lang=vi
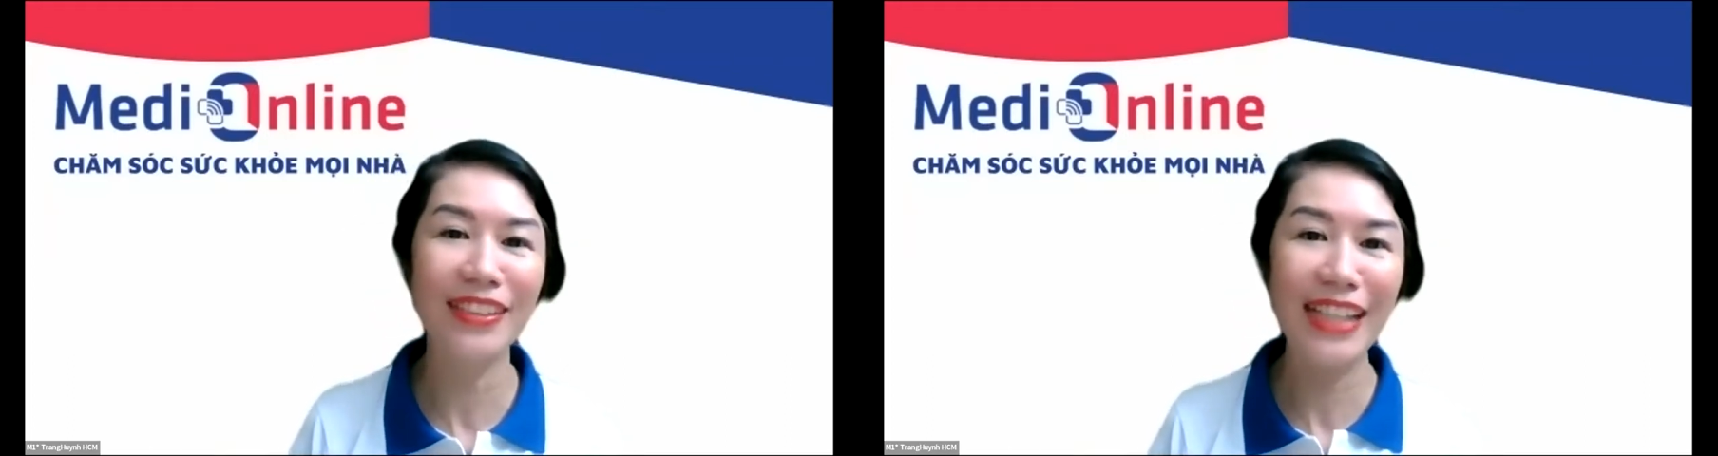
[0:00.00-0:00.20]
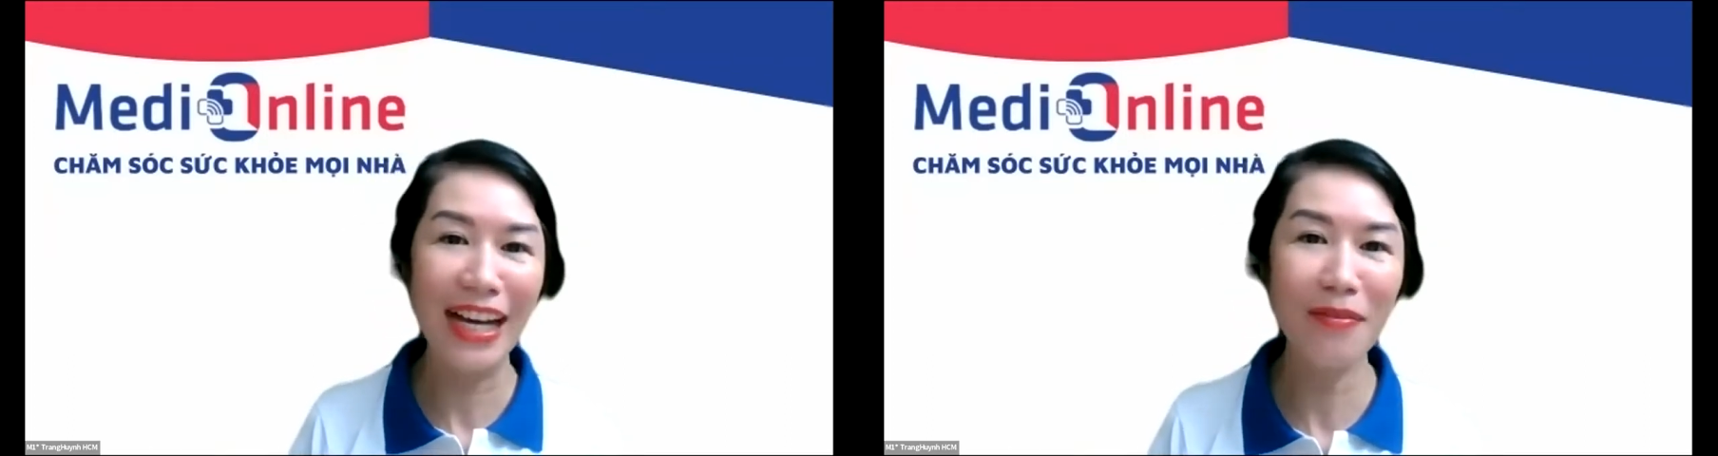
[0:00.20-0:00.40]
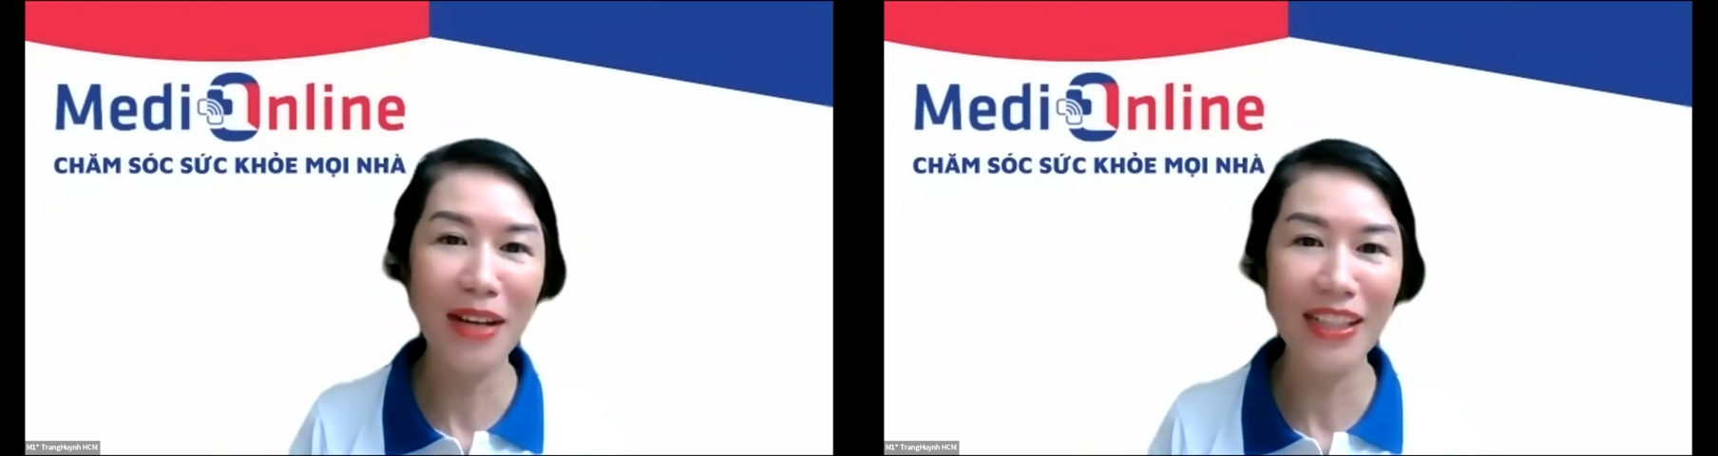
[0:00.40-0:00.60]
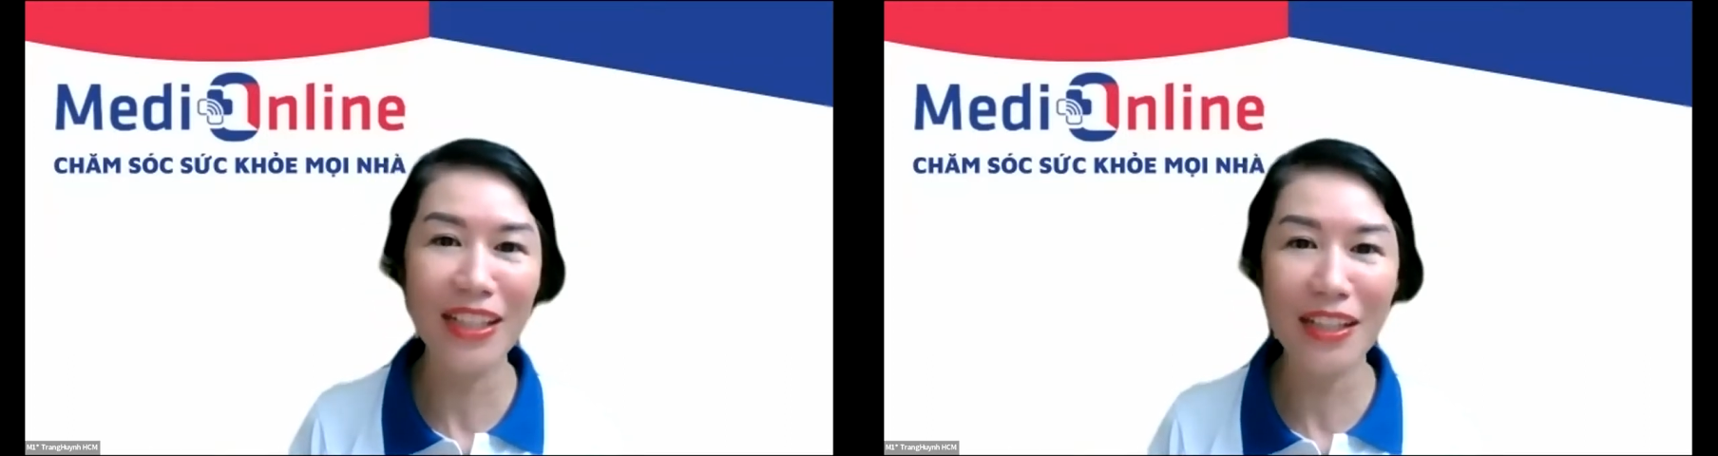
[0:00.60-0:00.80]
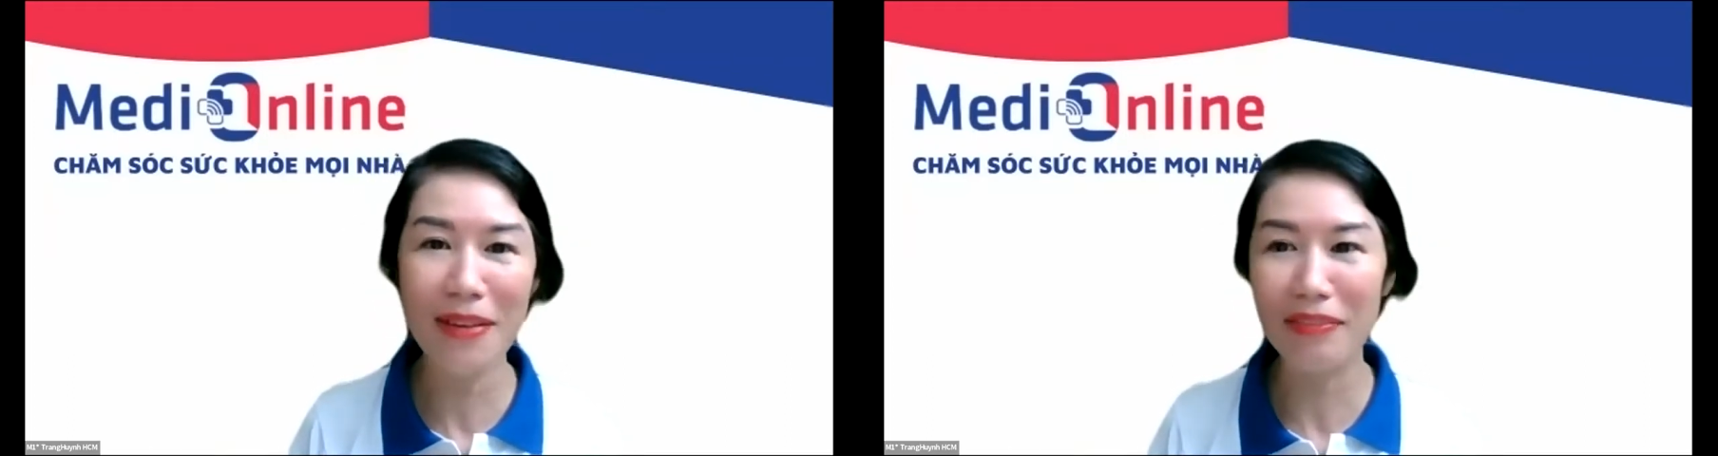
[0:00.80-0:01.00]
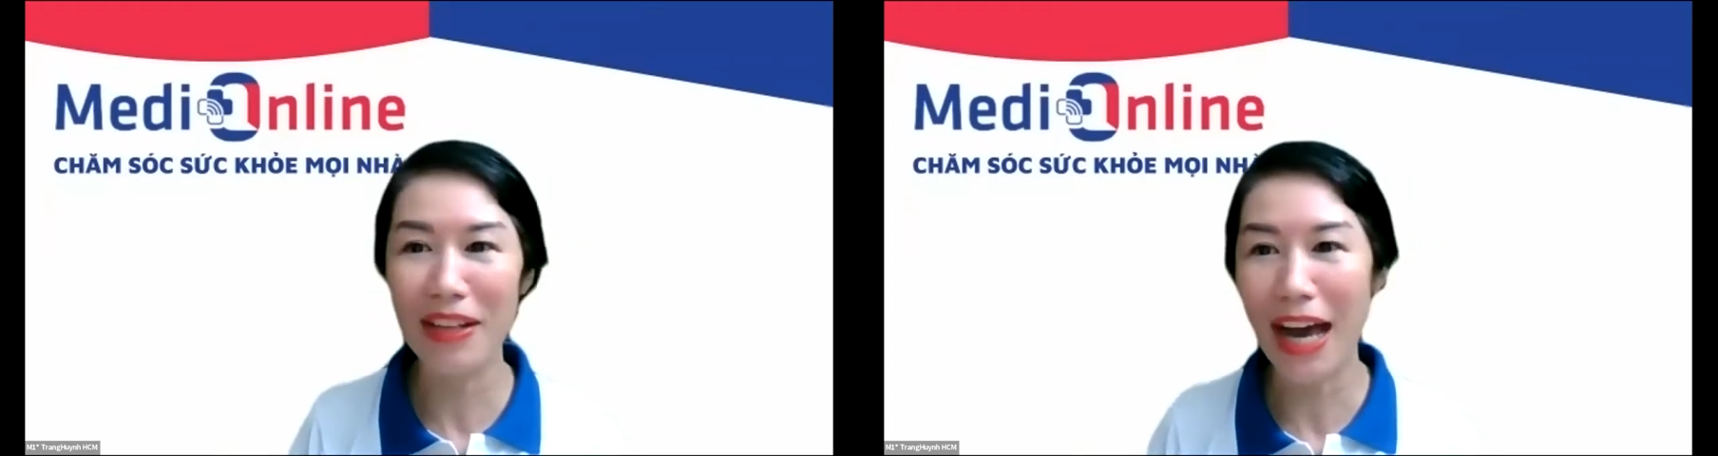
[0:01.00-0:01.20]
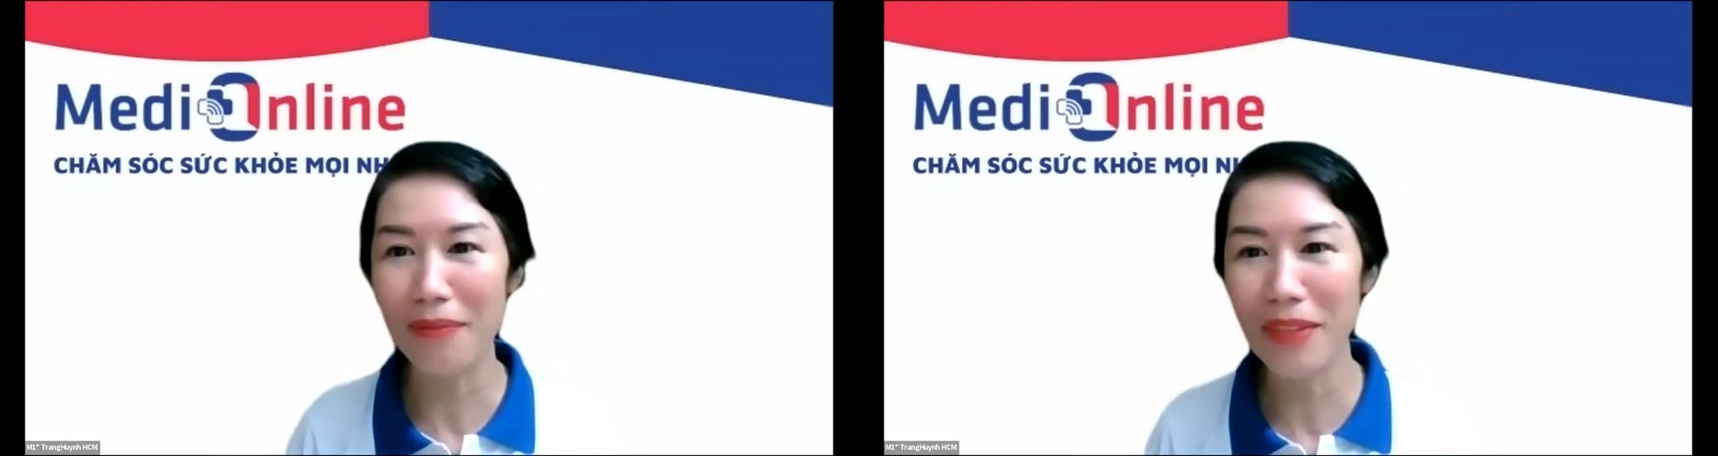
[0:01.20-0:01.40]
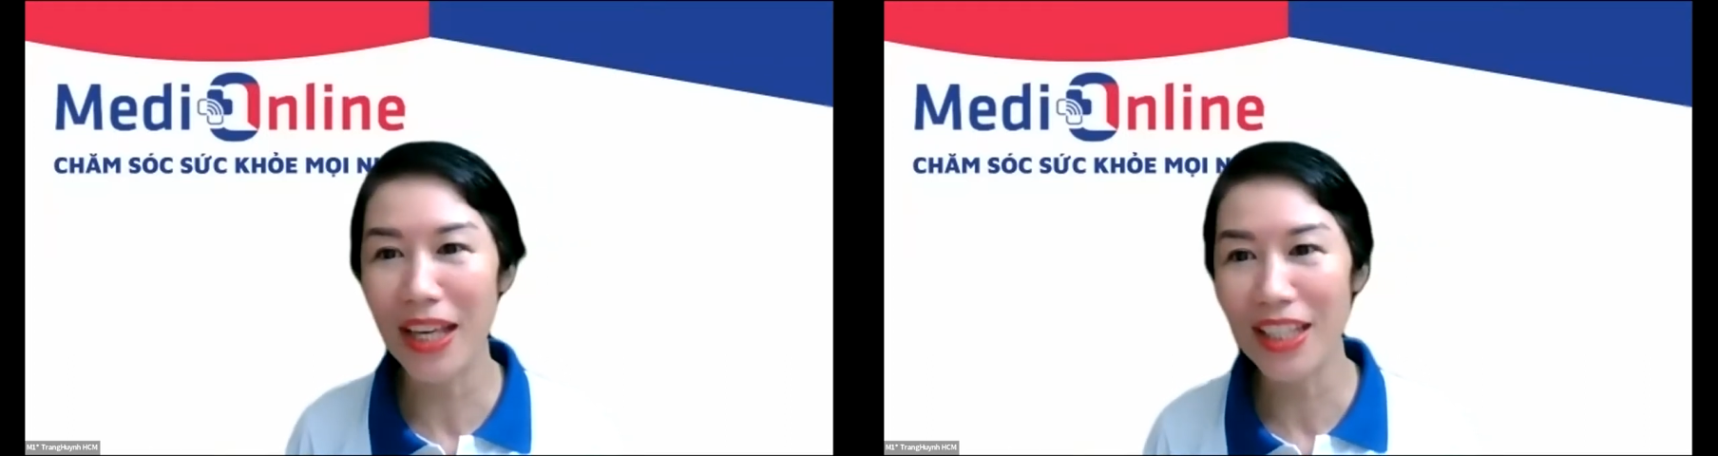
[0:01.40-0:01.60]
sáng các bạn đi các bạn phải
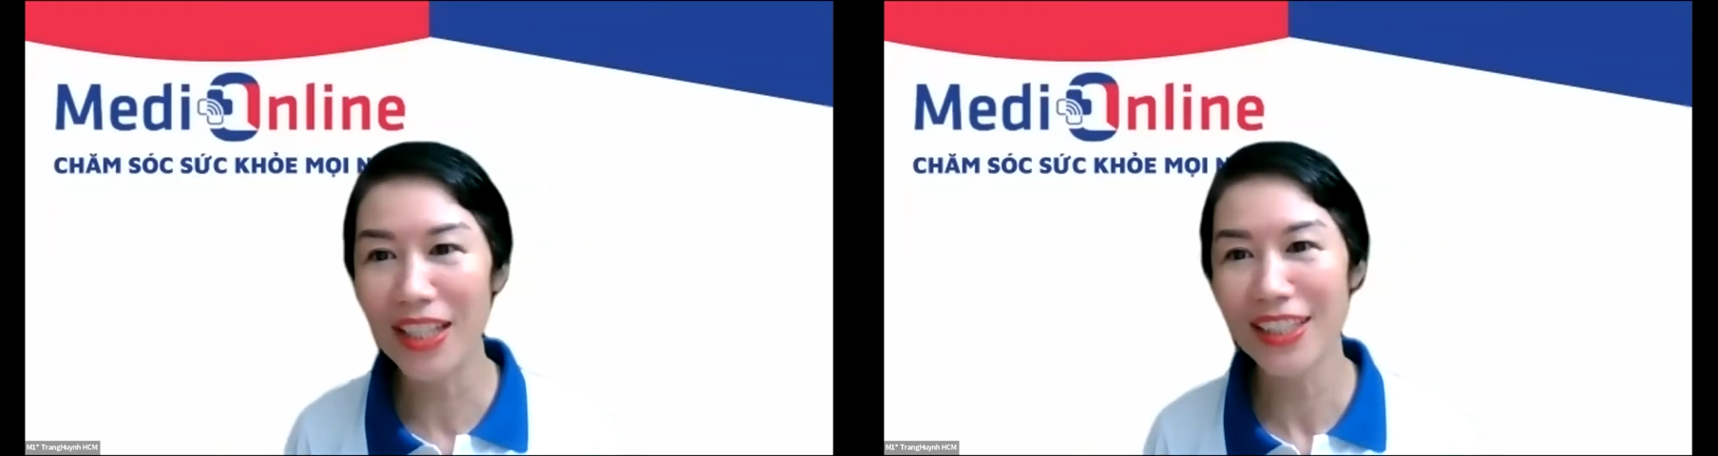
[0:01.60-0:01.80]
làm gì